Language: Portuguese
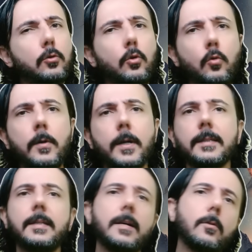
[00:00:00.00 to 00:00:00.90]
nunca
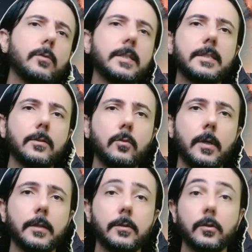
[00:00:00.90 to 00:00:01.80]
teria acontecido
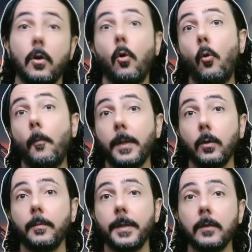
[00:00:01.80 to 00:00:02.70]
antes, ou
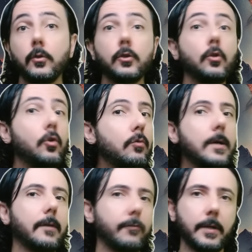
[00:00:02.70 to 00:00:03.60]
pelo menos
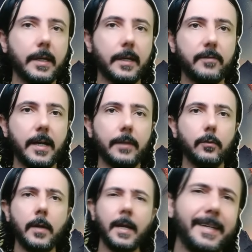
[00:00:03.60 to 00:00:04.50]
nunca foi
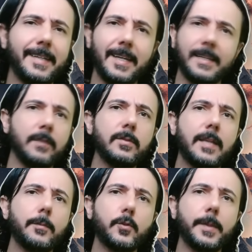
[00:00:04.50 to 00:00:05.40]
gravado. E ela não
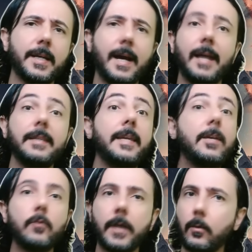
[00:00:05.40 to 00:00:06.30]
sabe explicar
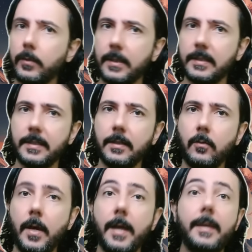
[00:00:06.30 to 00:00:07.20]
nem o que
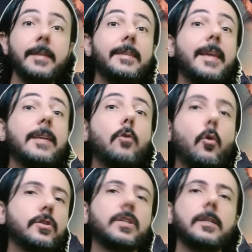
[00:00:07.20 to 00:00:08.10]
aconteceu e nem
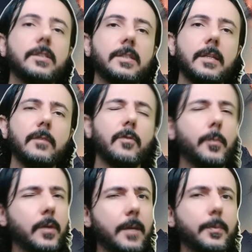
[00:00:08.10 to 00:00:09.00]
onde ela esteve
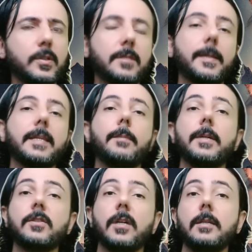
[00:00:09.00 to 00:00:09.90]
por
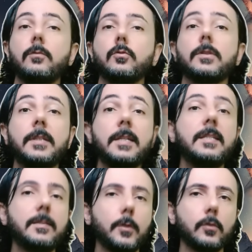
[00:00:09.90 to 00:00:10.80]
aproximadamente ali uns
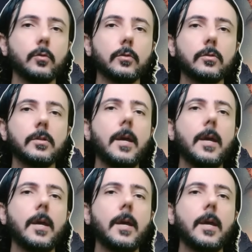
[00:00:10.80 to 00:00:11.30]
15 minutos,